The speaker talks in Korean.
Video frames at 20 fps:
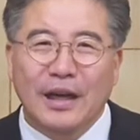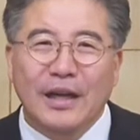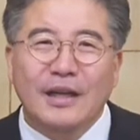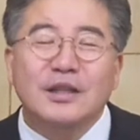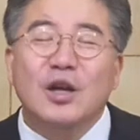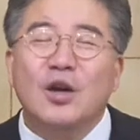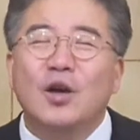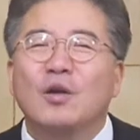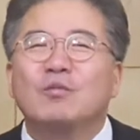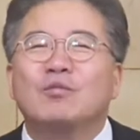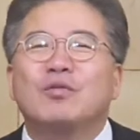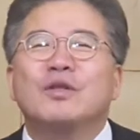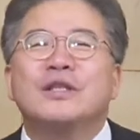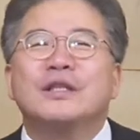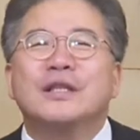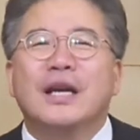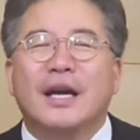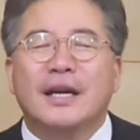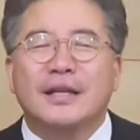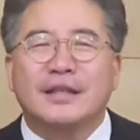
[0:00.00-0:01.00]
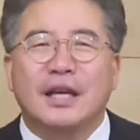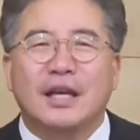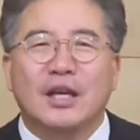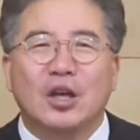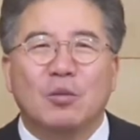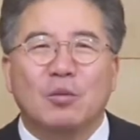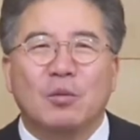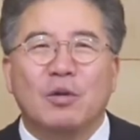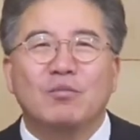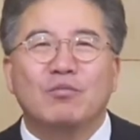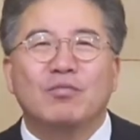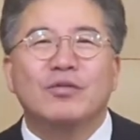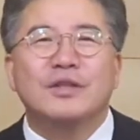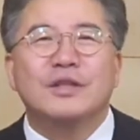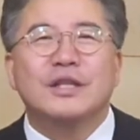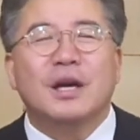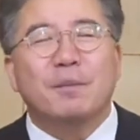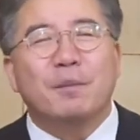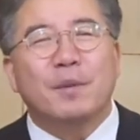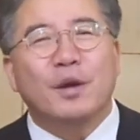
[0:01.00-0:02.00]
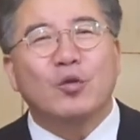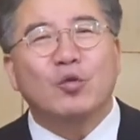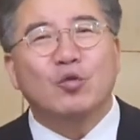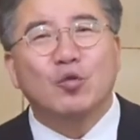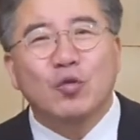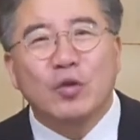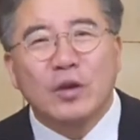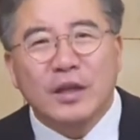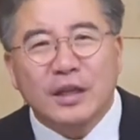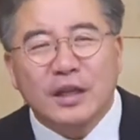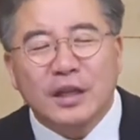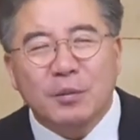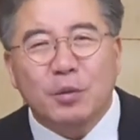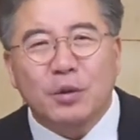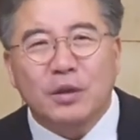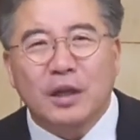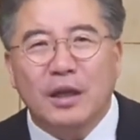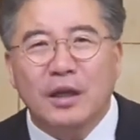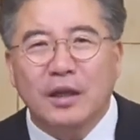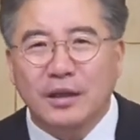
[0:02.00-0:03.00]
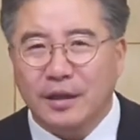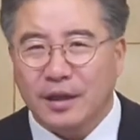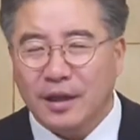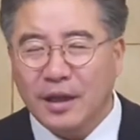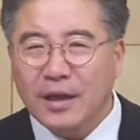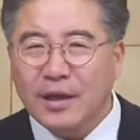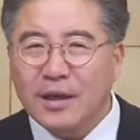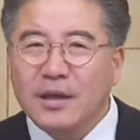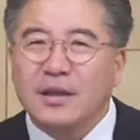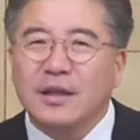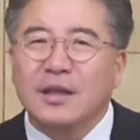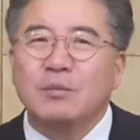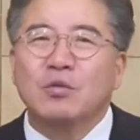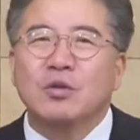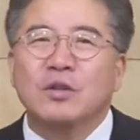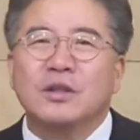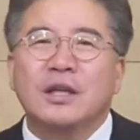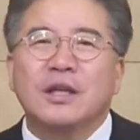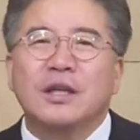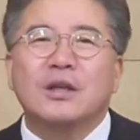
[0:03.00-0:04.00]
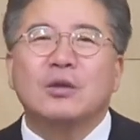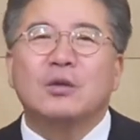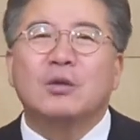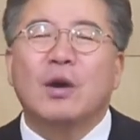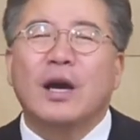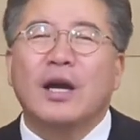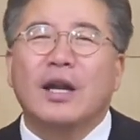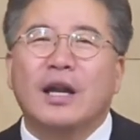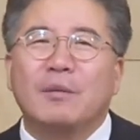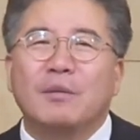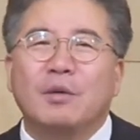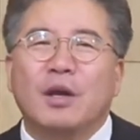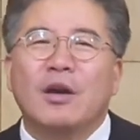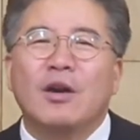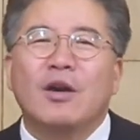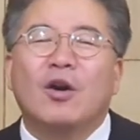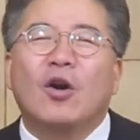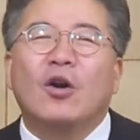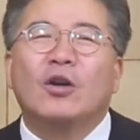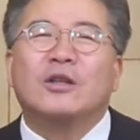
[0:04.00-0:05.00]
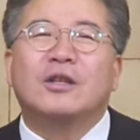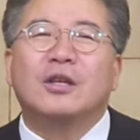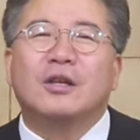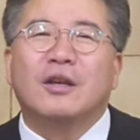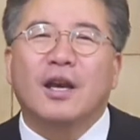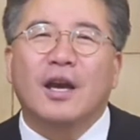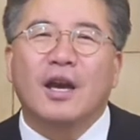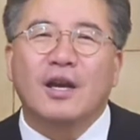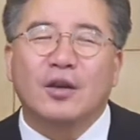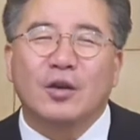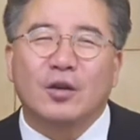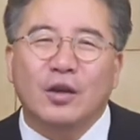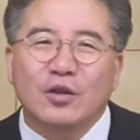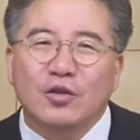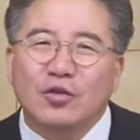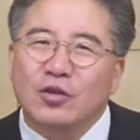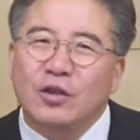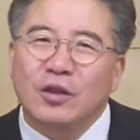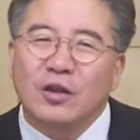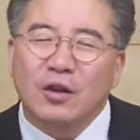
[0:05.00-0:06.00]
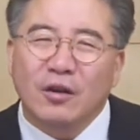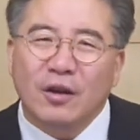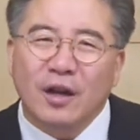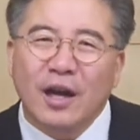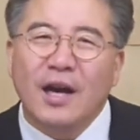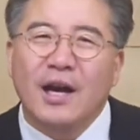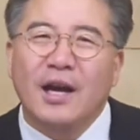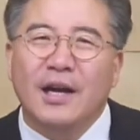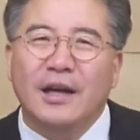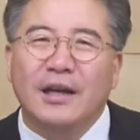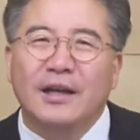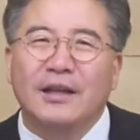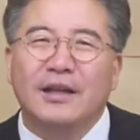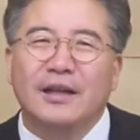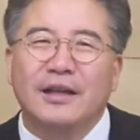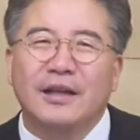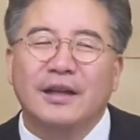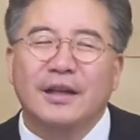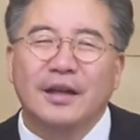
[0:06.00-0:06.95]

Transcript: 그래서 문제가 생기면 문제 앞에 눌리기보다는 이 문제는 또 하나님이 어떻게 해결해 주시려나